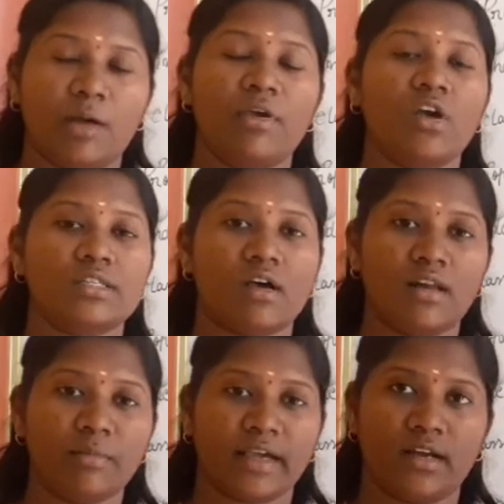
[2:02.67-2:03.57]
நம்ம ஏன்
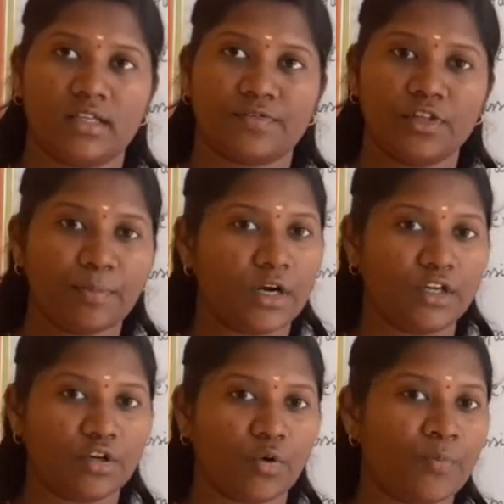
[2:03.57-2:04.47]
சாயில் மெக்கானிக்ஸ் வந்து
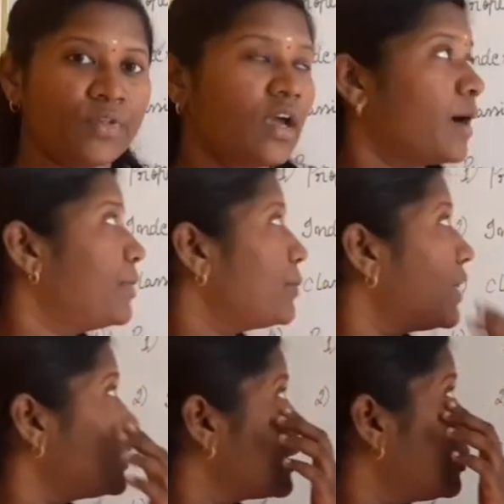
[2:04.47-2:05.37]
படிக்கிறோம் அப்படின்னு
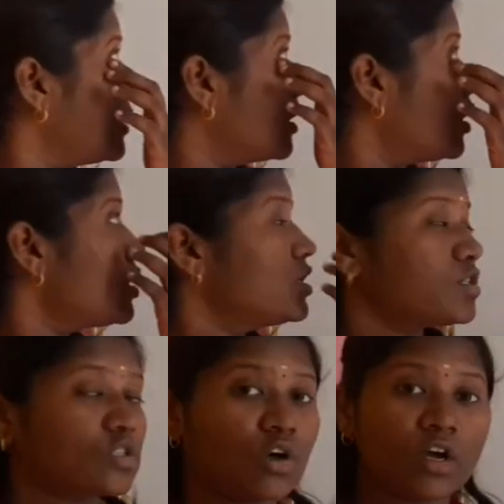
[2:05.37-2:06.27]
பார்த்தீங்க அப்படின்னா
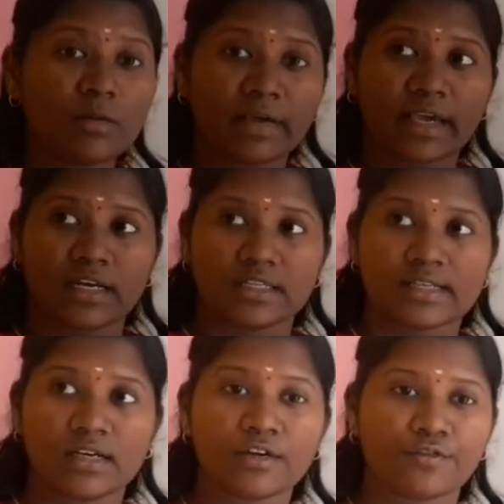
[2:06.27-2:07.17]
ஸோ சாயில்
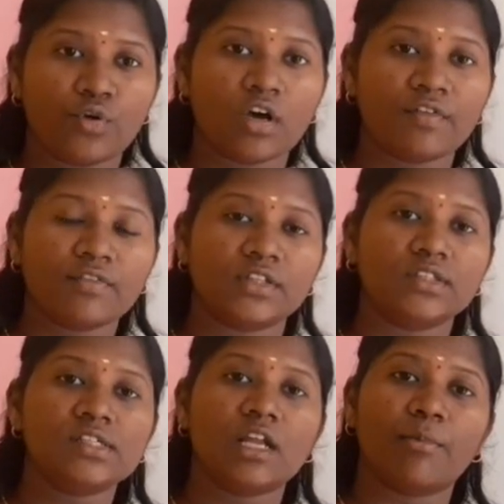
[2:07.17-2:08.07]
மெக்கானிக்ஸில் ஃபுல்லாகவே
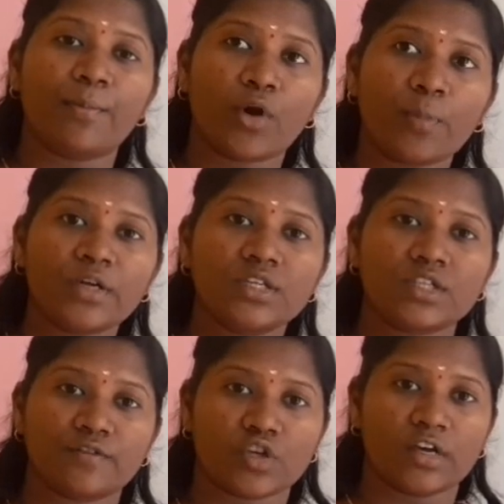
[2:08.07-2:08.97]
வந்து நம்ம
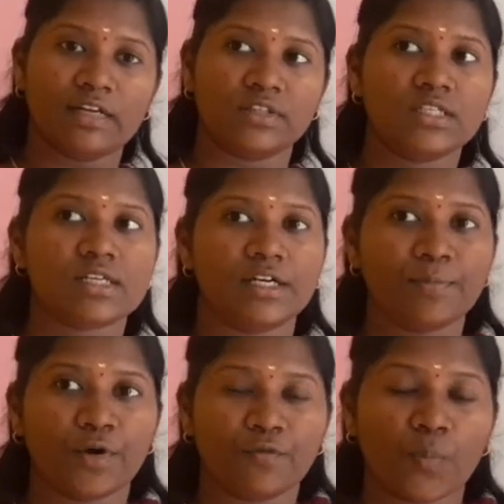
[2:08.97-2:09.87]
ப்ராப்பர்ட்டிஸ் ஆஃப் சாயிலை வந்து
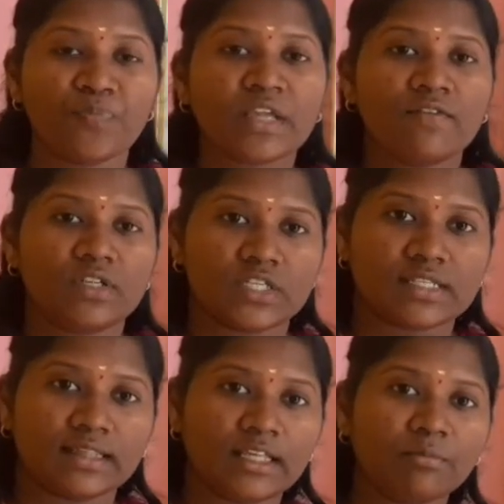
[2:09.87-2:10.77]
ஸ்டடி பண்ணுவோம் விச்
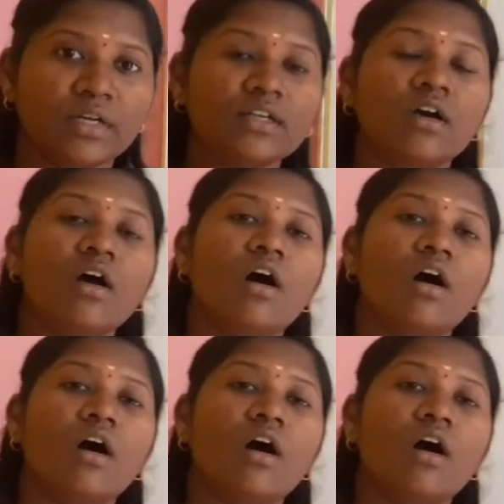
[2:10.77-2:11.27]
இஸ் நத்திங் பட்